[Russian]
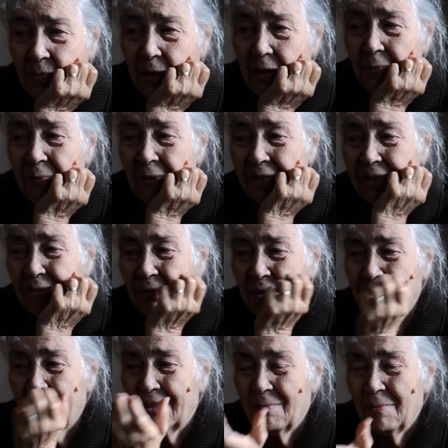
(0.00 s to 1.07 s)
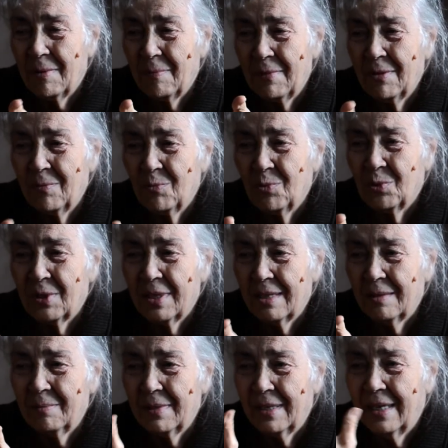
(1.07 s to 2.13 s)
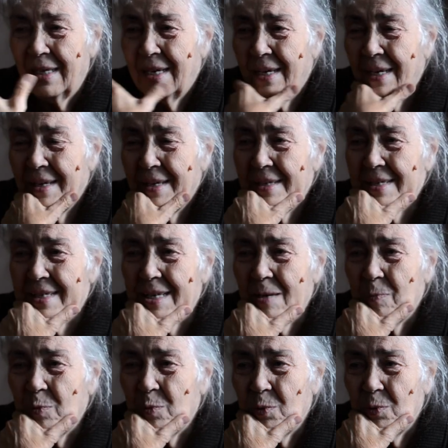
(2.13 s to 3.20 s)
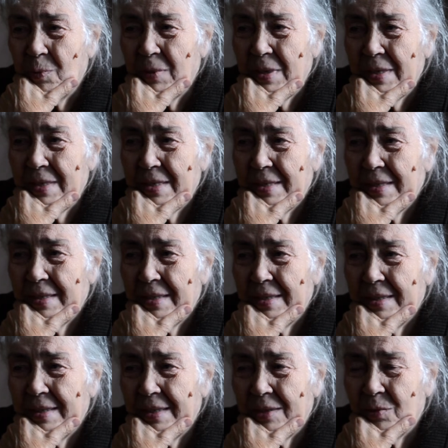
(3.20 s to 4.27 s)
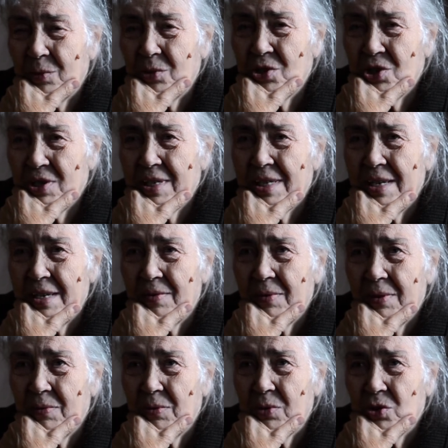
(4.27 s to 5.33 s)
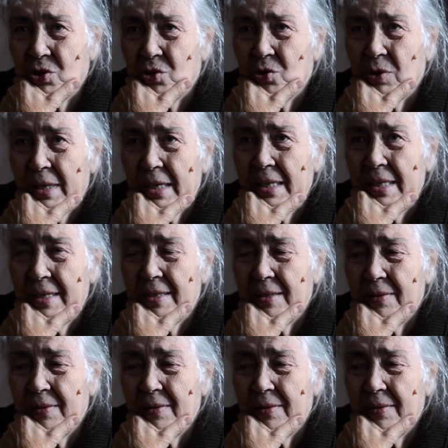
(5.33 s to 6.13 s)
момент. Вот этот момент Бог дал мне запомнить. Такой счастливый, вот что конец